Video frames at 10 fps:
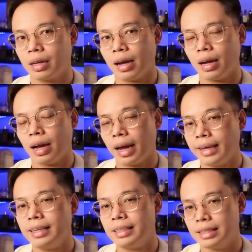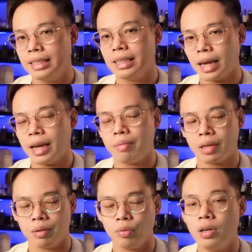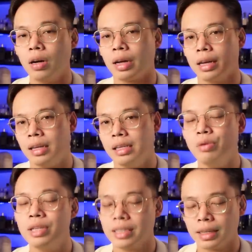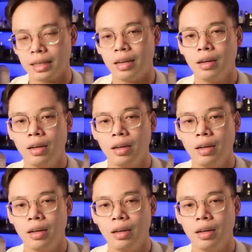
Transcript: các anh chị em tại vì mùi hương này là unisex nhá